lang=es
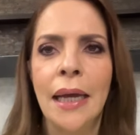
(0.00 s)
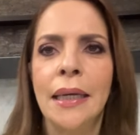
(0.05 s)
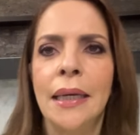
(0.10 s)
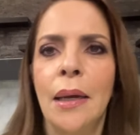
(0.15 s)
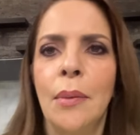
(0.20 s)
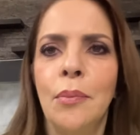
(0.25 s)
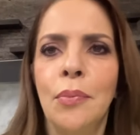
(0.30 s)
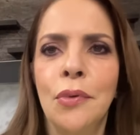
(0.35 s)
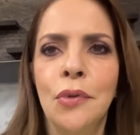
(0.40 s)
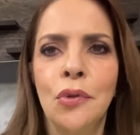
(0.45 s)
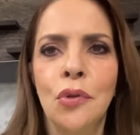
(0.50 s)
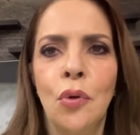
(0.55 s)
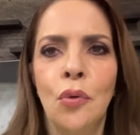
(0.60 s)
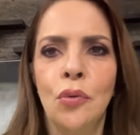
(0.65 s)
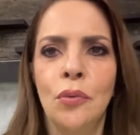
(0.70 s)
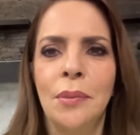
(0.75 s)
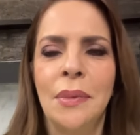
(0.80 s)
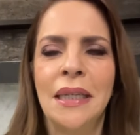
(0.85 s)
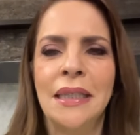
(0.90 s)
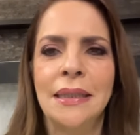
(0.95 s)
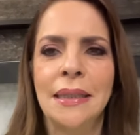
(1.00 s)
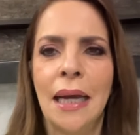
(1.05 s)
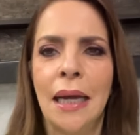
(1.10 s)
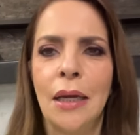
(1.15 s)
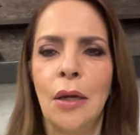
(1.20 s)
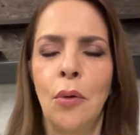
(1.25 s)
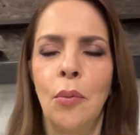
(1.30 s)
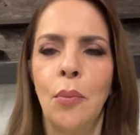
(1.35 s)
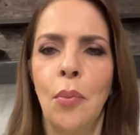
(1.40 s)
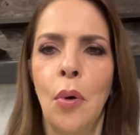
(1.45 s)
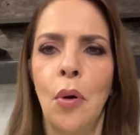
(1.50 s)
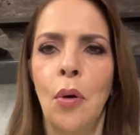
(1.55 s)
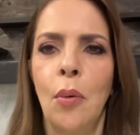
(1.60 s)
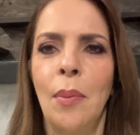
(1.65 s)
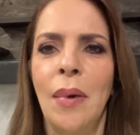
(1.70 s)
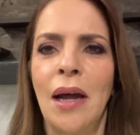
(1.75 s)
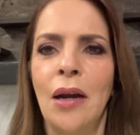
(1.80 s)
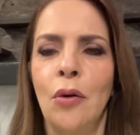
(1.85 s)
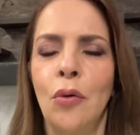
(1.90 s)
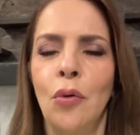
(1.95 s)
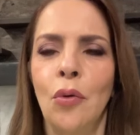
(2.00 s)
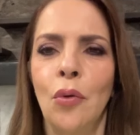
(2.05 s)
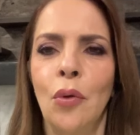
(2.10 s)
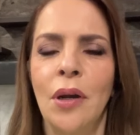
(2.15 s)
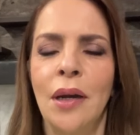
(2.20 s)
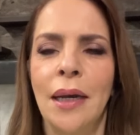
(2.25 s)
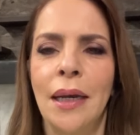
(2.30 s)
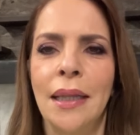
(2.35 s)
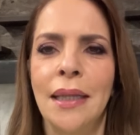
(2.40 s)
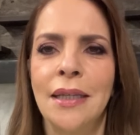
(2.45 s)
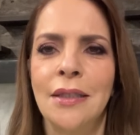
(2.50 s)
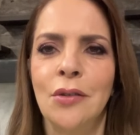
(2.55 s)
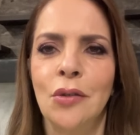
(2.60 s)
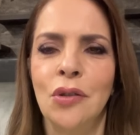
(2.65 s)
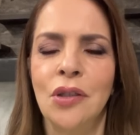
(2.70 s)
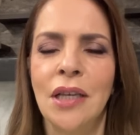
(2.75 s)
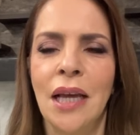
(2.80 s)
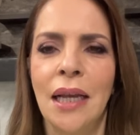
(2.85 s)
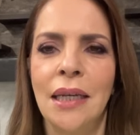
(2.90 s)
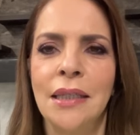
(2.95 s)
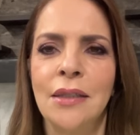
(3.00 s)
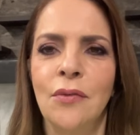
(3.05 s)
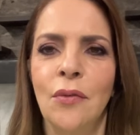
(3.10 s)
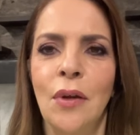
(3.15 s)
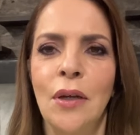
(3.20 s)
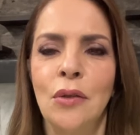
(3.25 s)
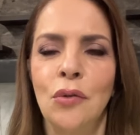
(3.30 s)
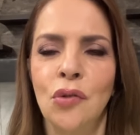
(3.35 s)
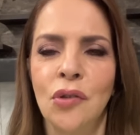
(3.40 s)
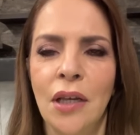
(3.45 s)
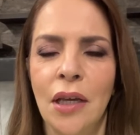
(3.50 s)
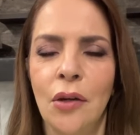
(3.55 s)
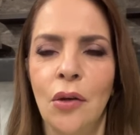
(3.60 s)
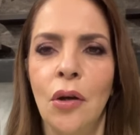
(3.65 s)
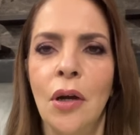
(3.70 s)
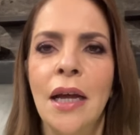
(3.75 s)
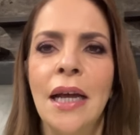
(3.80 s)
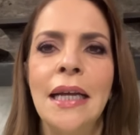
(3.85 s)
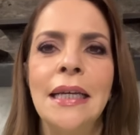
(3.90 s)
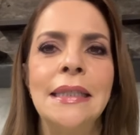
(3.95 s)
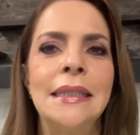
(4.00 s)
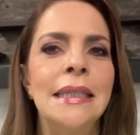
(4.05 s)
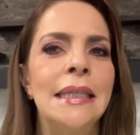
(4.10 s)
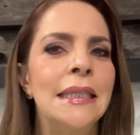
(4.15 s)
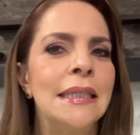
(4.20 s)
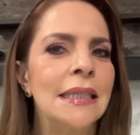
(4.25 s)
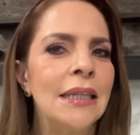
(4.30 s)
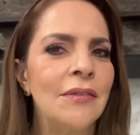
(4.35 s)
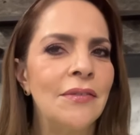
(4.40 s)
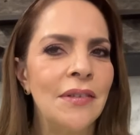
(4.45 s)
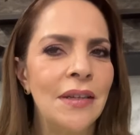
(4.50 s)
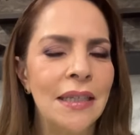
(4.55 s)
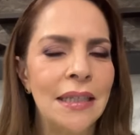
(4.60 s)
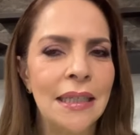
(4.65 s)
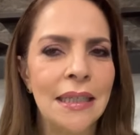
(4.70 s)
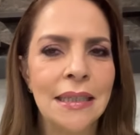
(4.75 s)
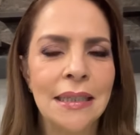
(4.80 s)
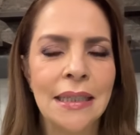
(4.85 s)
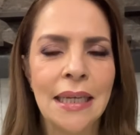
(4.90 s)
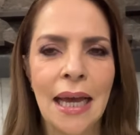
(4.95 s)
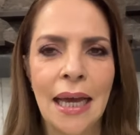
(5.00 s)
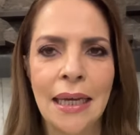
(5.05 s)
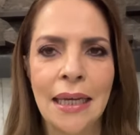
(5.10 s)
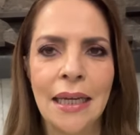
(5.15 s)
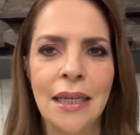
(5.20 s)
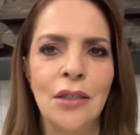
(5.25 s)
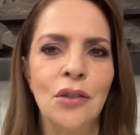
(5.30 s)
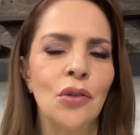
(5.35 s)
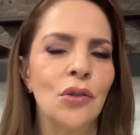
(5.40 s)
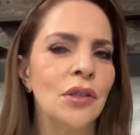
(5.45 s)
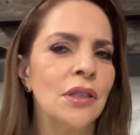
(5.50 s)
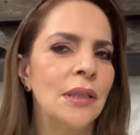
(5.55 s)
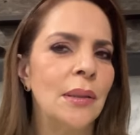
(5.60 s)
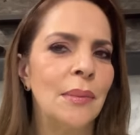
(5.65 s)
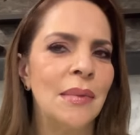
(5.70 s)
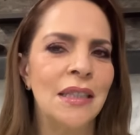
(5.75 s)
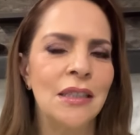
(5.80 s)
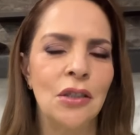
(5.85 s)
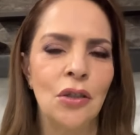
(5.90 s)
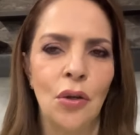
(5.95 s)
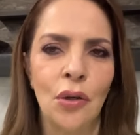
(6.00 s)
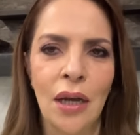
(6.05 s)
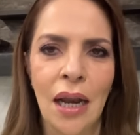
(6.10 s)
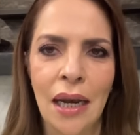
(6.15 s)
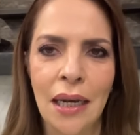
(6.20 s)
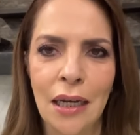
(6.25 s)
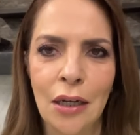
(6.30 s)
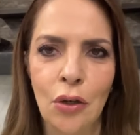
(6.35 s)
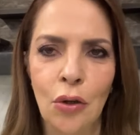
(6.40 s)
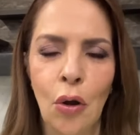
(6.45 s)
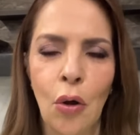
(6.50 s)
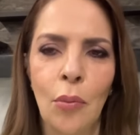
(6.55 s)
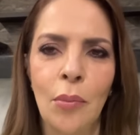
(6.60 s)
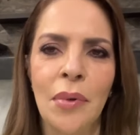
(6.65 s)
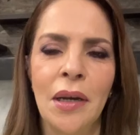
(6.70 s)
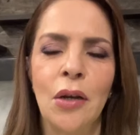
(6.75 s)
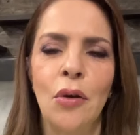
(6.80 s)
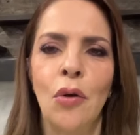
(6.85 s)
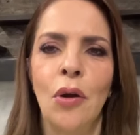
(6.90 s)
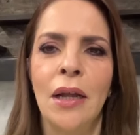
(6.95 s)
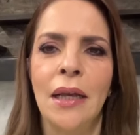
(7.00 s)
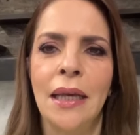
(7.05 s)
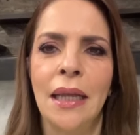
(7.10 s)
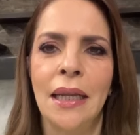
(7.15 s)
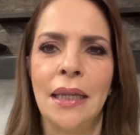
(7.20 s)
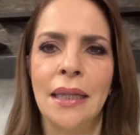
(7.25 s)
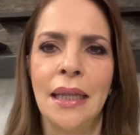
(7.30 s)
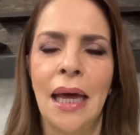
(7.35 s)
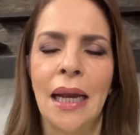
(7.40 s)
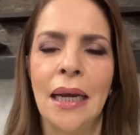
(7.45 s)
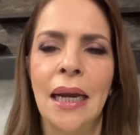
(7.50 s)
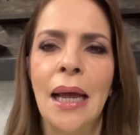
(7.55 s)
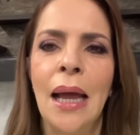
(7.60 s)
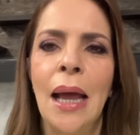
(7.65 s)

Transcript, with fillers: Quien puso un mensaje un poco más rudo en redes sociales fue Lucero, sin referirse a ellos ni mencionar el nombre, no le quieren dar